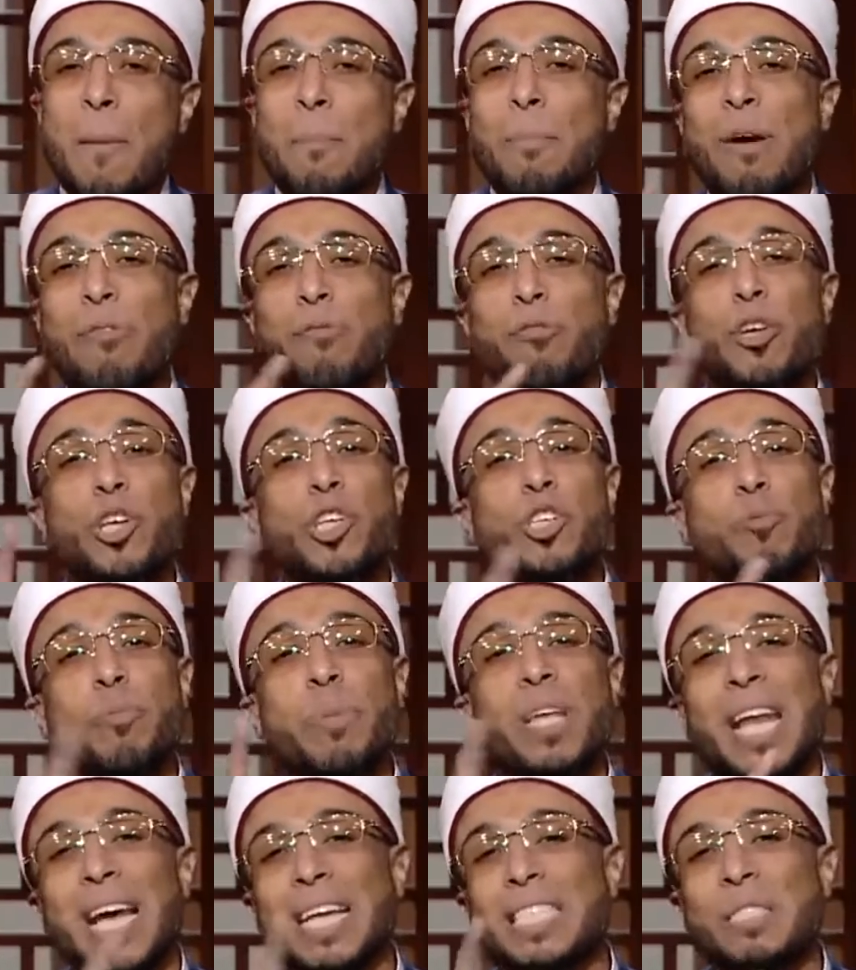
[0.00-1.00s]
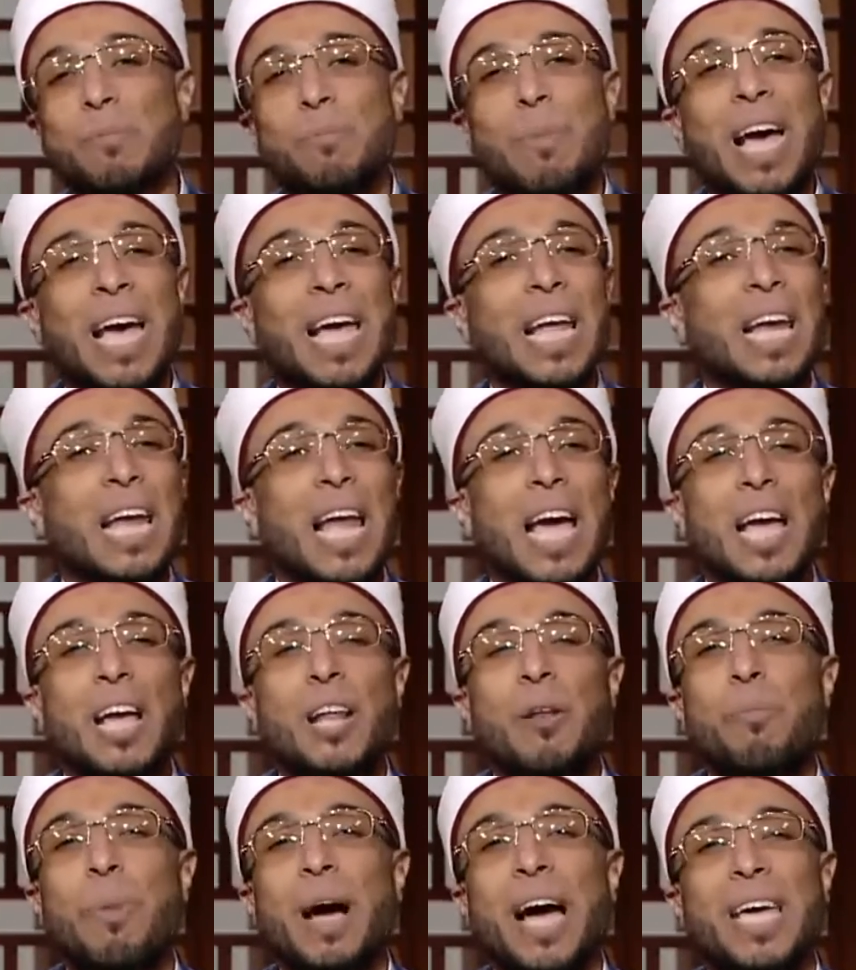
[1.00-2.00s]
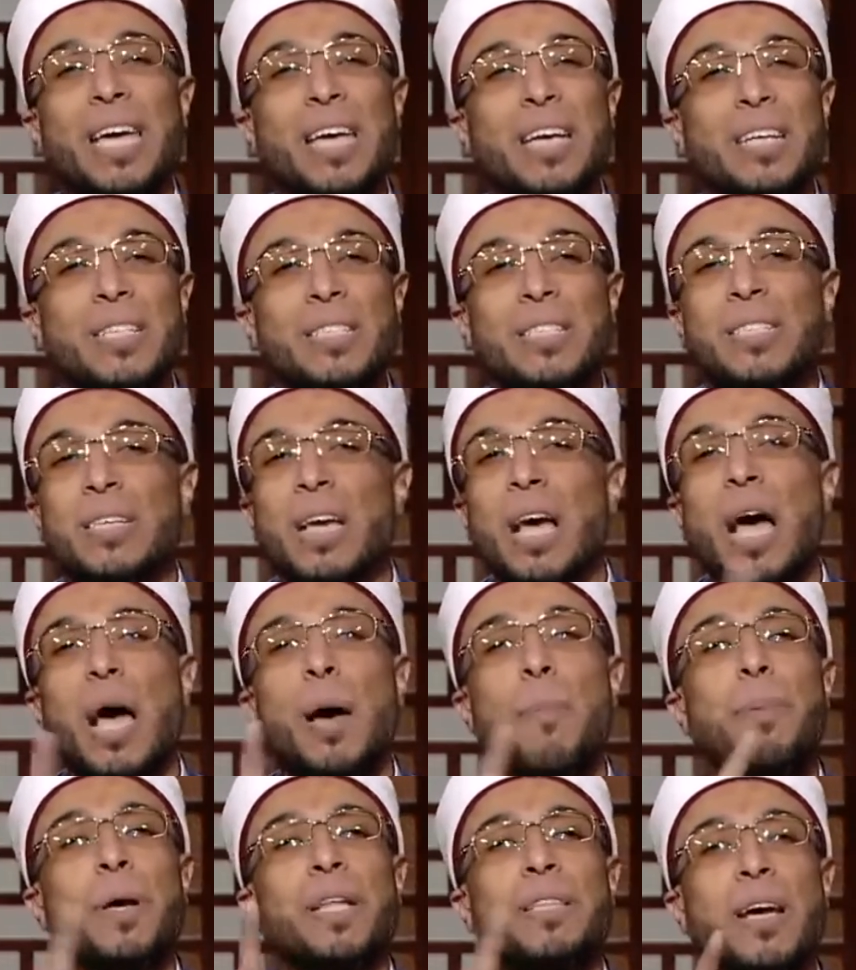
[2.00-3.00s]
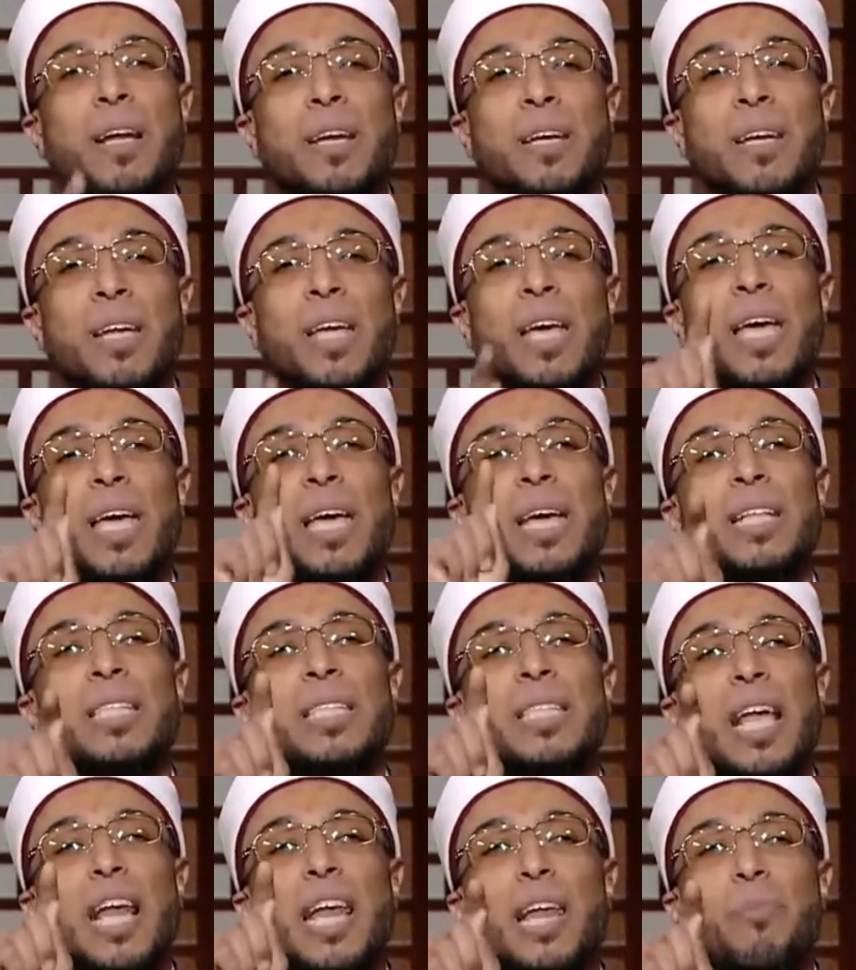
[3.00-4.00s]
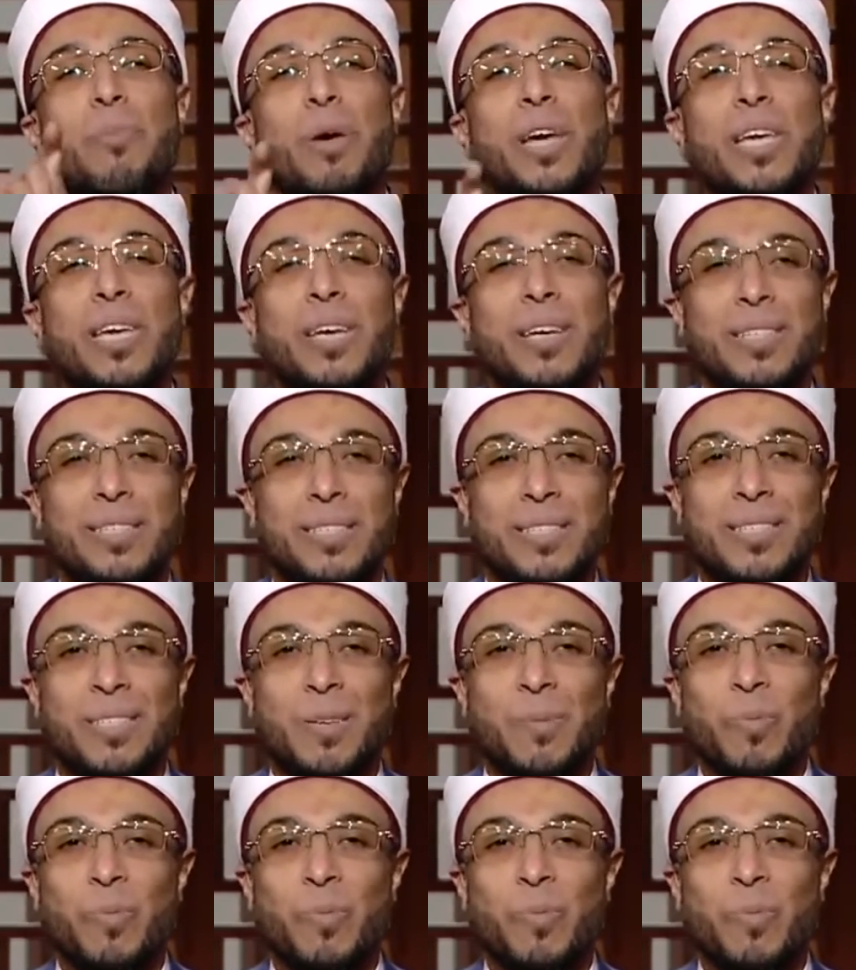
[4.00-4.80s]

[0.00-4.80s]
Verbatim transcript: مفيش من أسماء الله البعيد أبدا أنت اللي بعيد